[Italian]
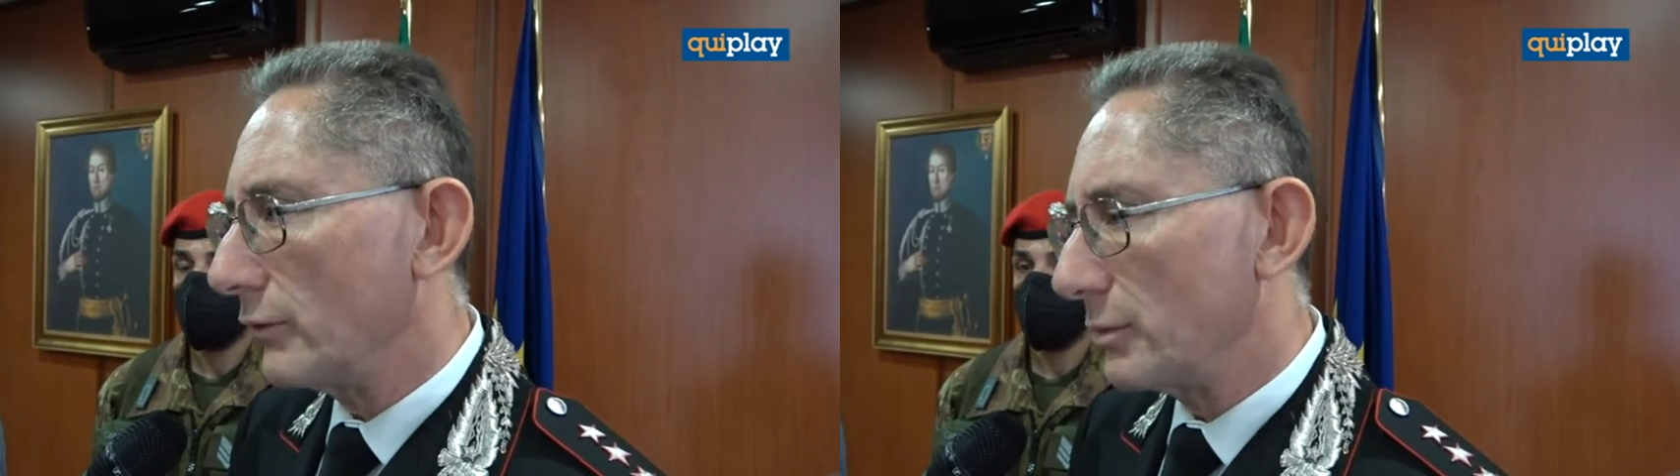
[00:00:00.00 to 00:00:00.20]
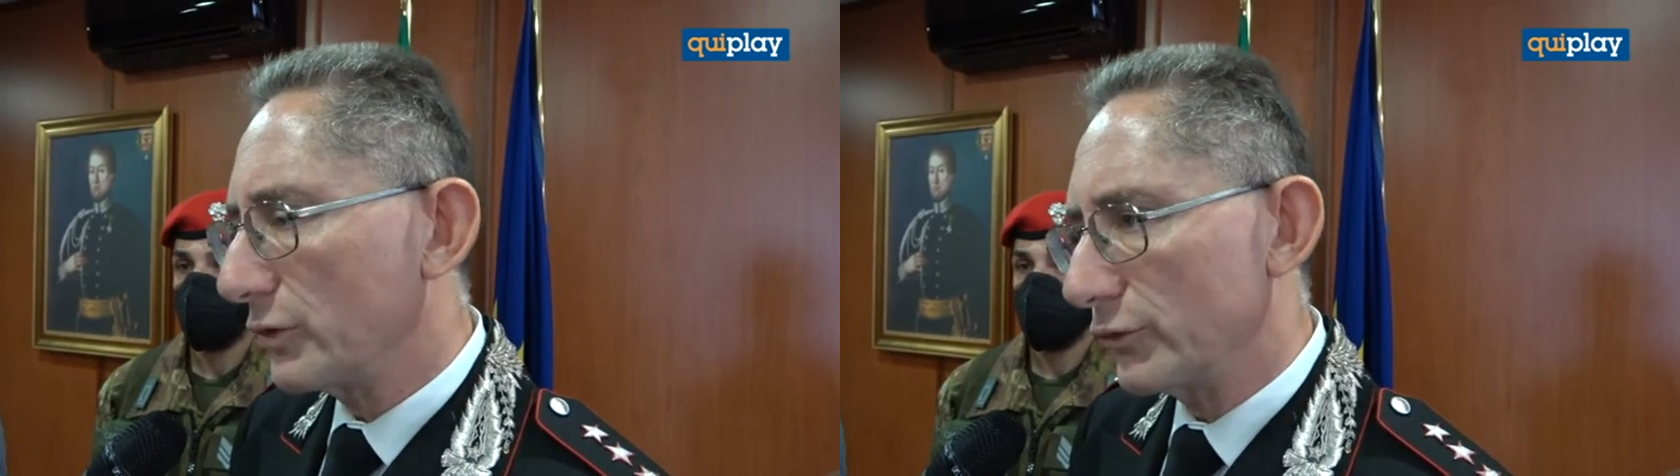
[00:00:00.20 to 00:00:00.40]

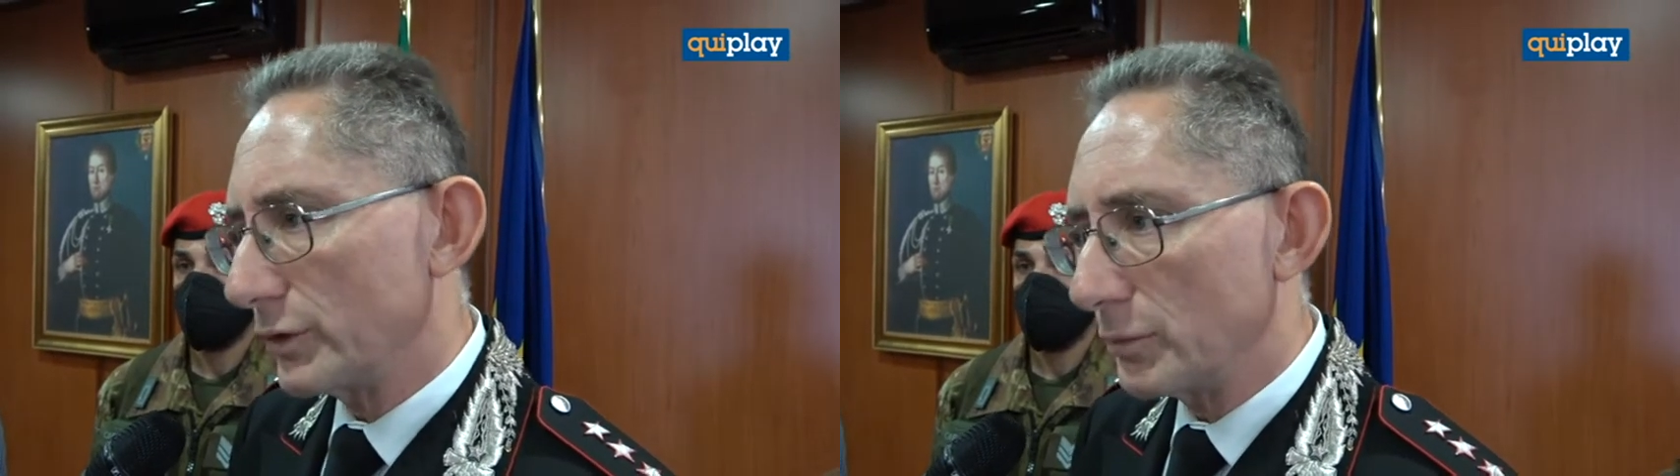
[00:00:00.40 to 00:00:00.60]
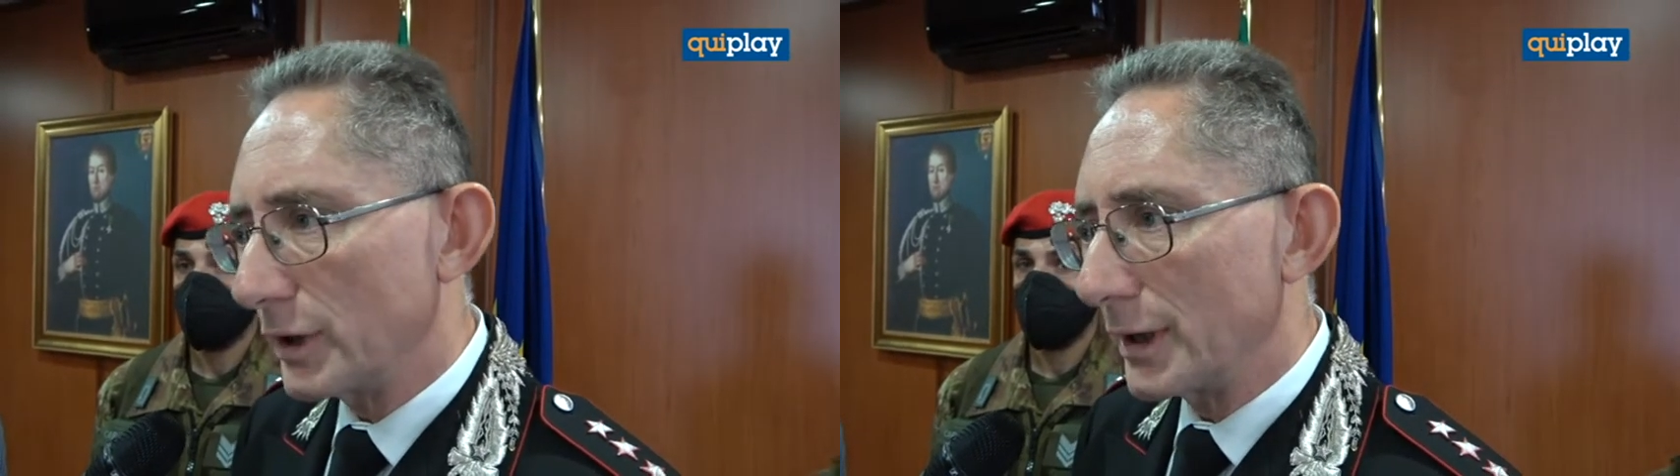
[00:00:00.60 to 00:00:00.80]
ove
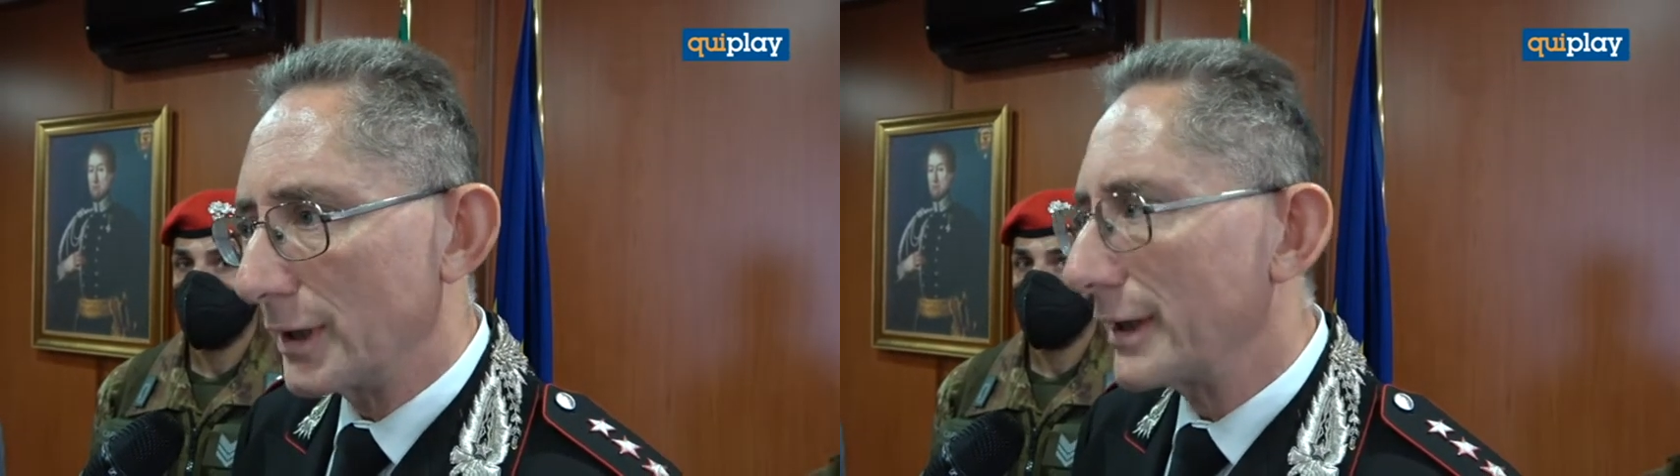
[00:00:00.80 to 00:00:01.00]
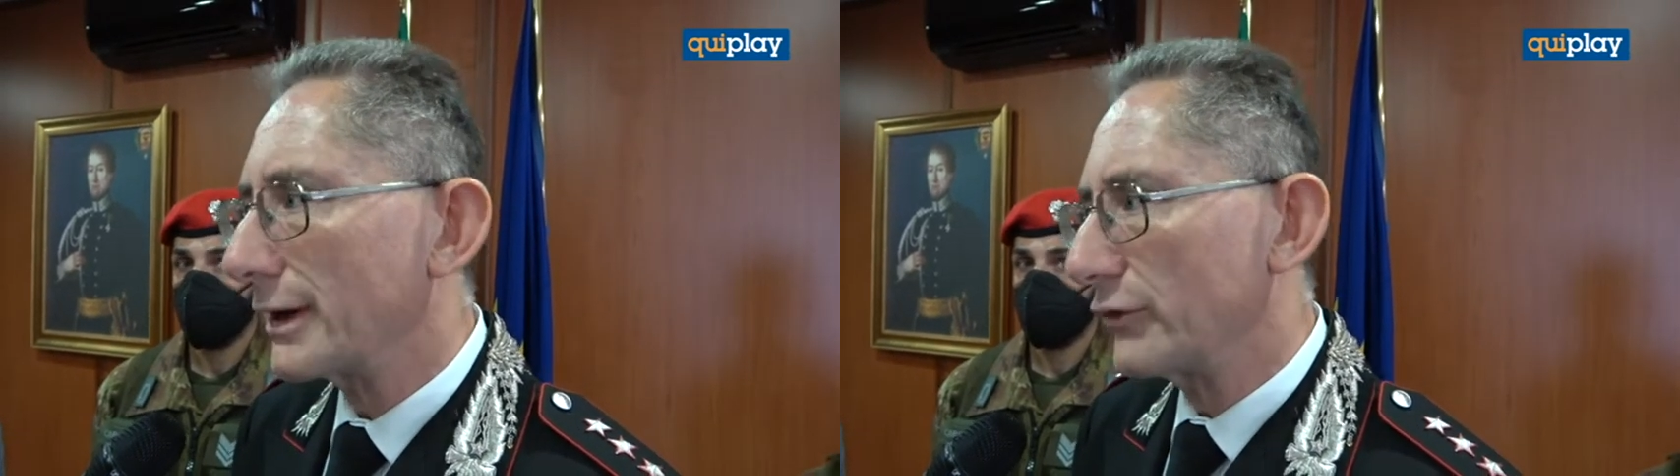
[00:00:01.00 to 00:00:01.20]
possibile, dei